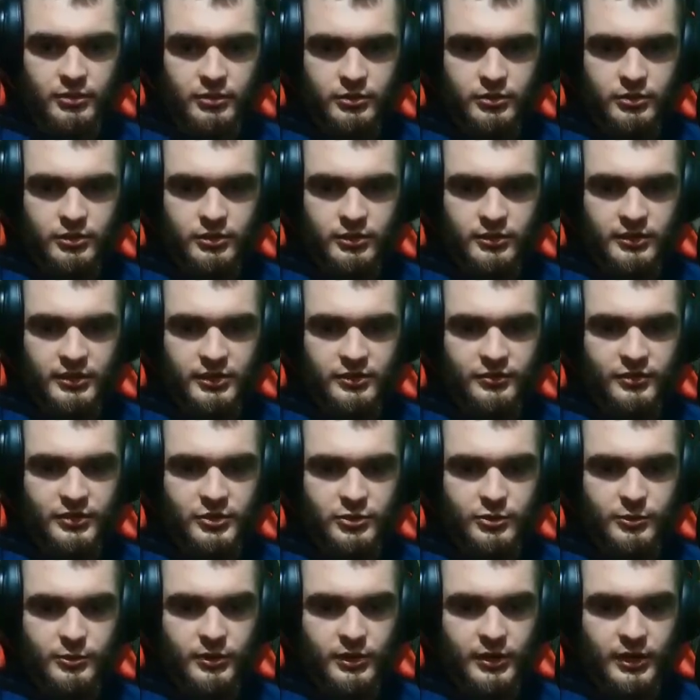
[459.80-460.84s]
Ty chcesz
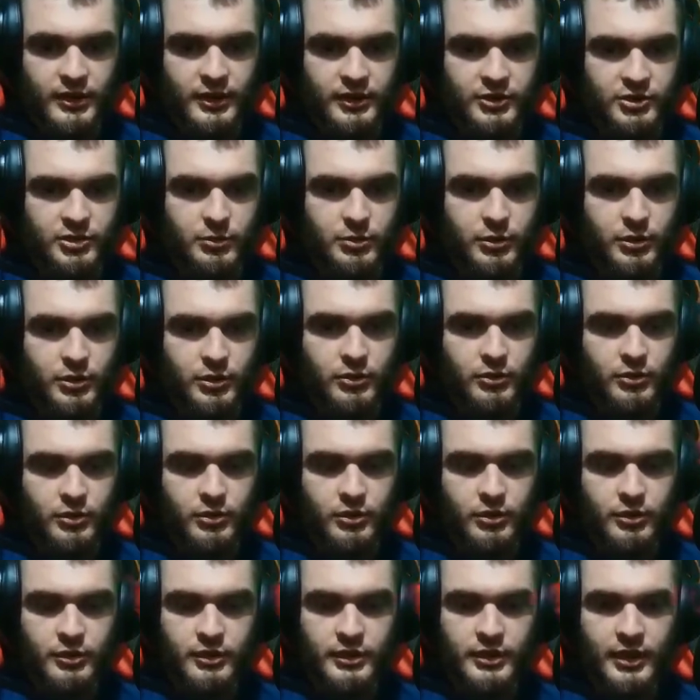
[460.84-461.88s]
widzu pogadać o Bogu?
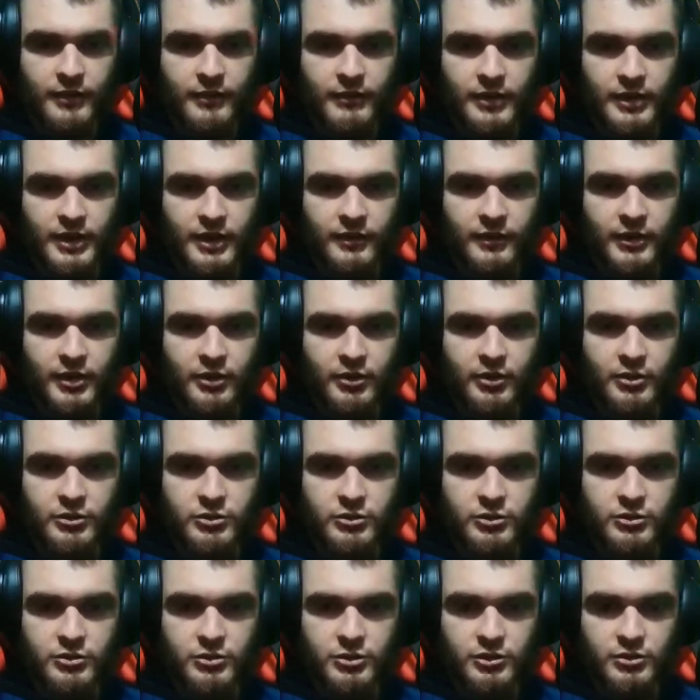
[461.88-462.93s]
Dawaj, dawaj, chodź,
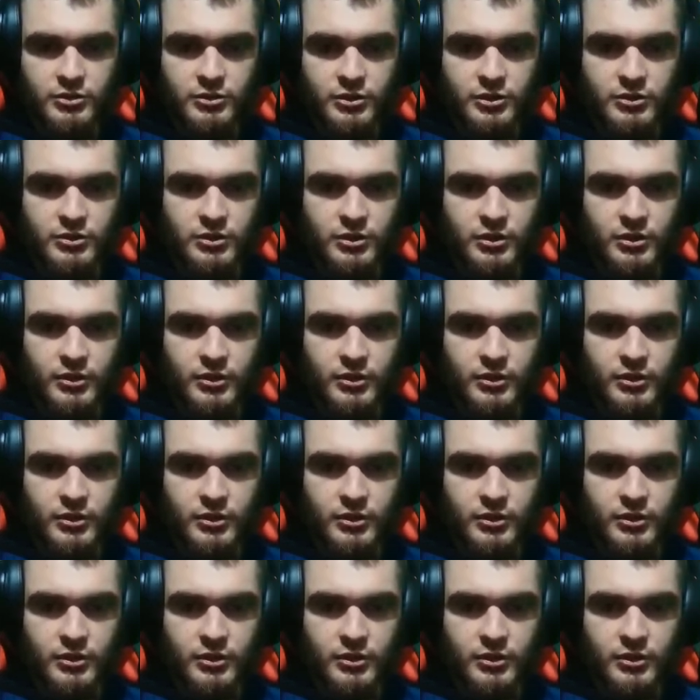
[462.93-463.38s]
chodź, chodź, chodź.